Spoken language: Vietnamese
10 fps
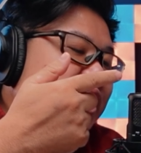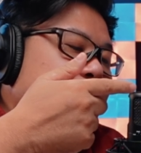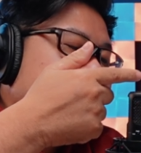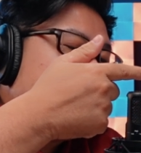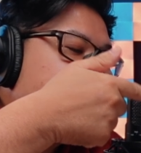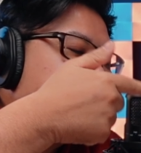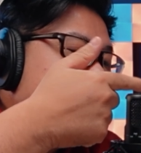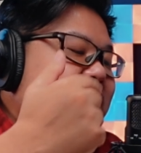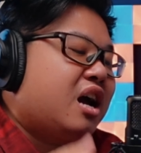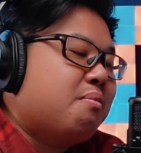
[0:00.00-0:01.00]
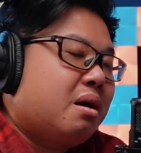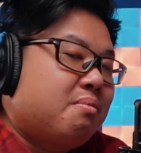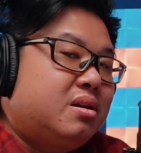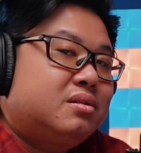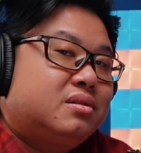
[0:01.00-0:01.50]
resin ngay phía sau
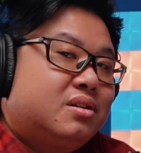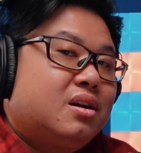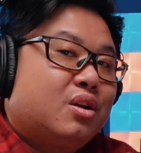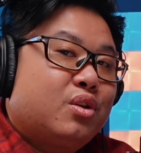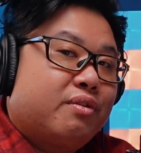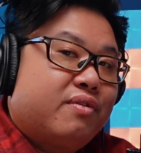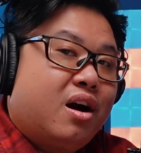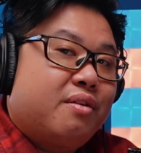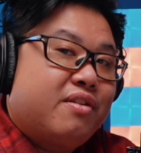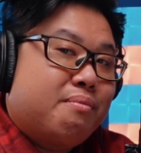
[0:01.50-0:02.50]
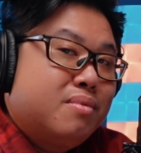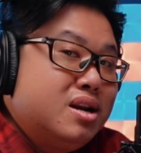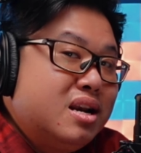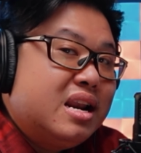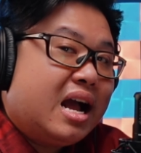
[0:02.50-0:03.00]
màn mic rất là tuyệt vời và
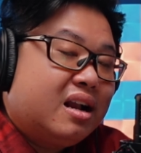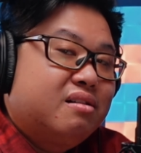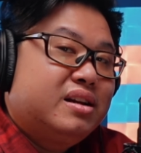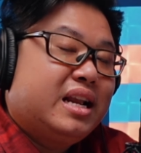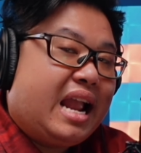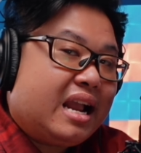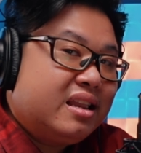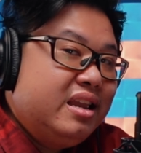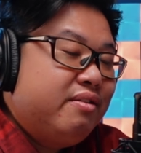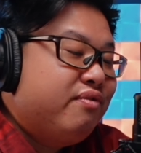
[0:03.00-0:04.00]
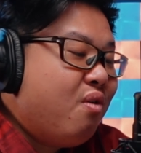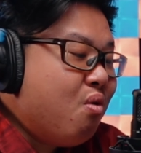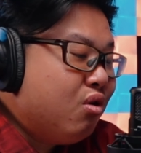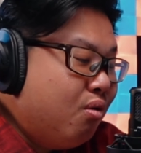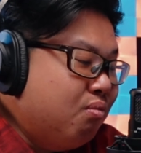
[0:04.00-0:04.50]
mình là người ngạc nhiên
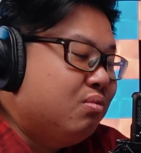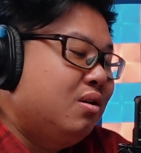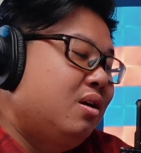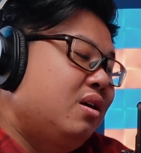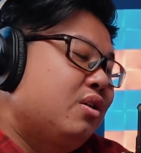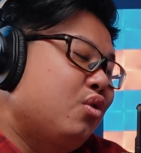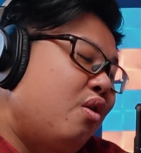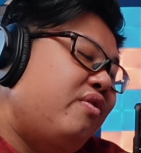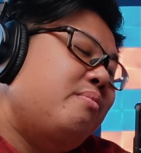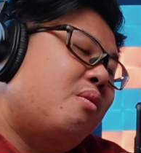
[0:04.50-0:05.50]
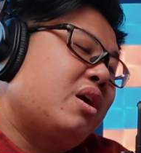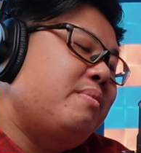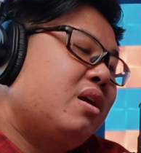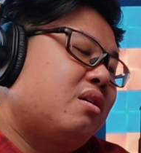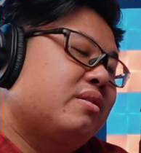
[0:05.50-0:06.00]
vô cùng đối với một
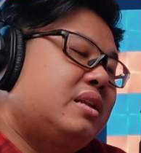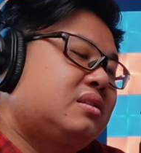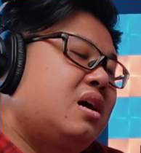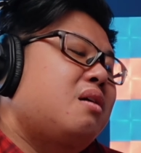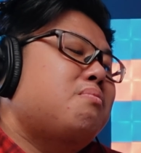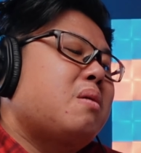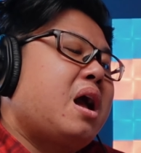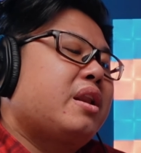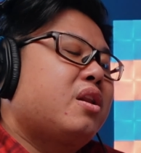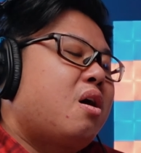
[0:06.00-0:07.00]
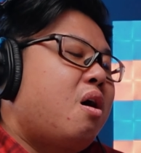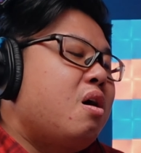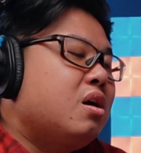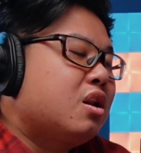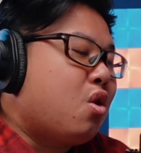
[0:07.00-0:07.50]
cái mic condenser mà
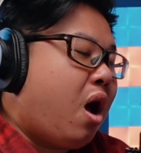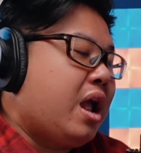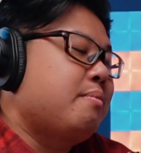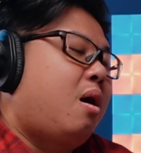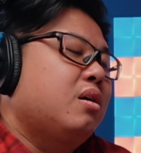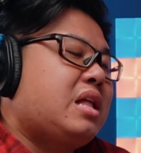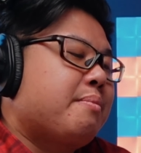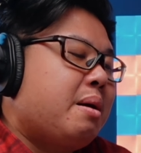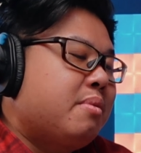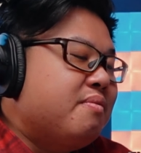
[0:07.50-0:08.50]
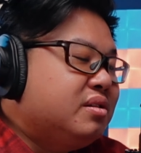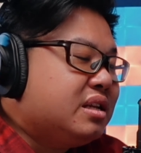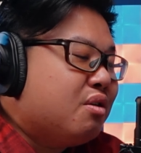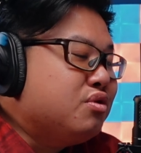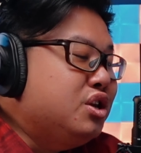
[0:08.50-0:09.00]
nó loại bỏ tạp âm ở phía
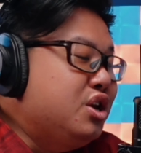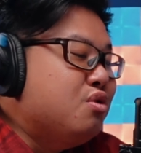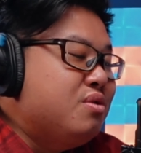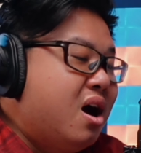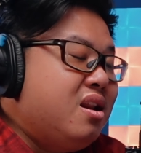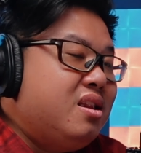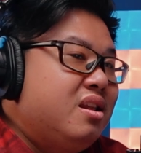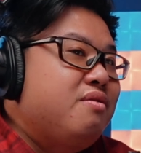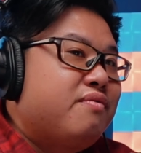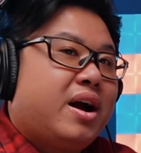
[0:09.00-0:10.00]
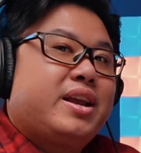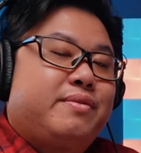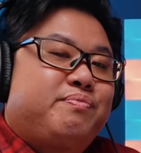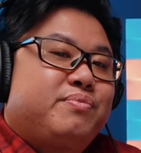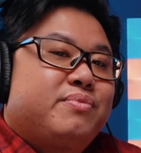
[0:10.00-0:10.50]
sau nhiều đến như
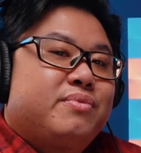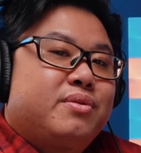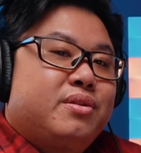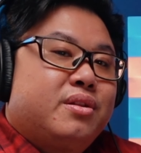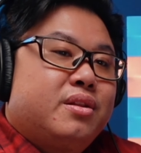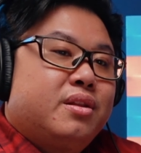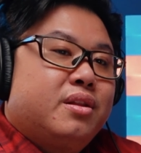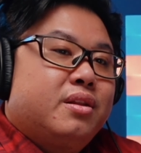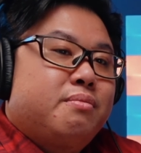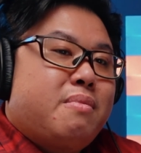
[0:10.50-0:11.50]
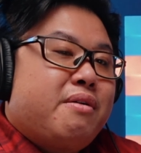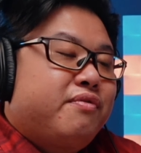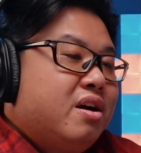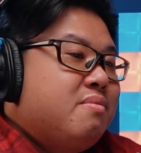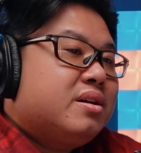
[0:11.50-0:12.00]
vậy
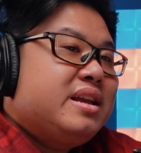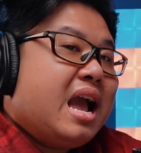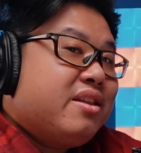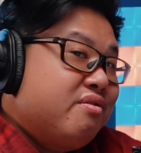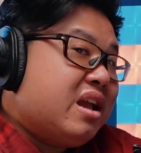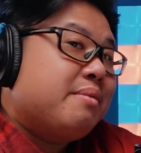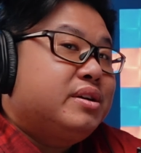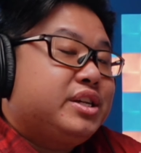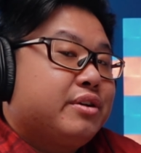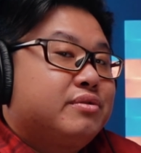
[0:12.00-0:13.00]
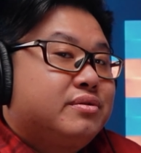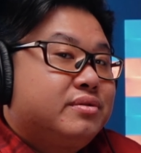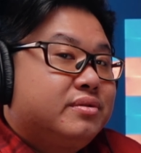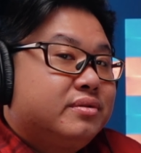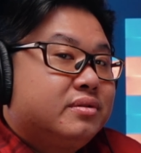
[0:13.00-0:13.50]
mà với mức giá dưới 20 triệu
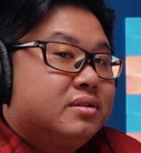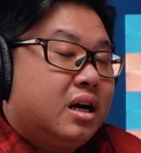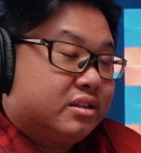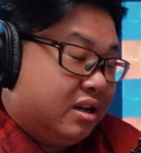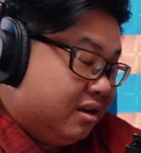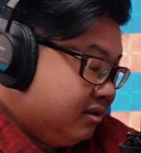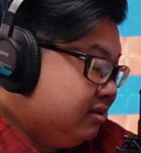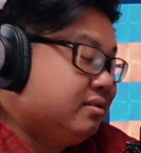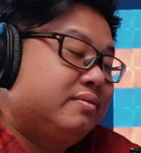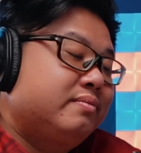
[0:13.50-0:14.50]
thật sự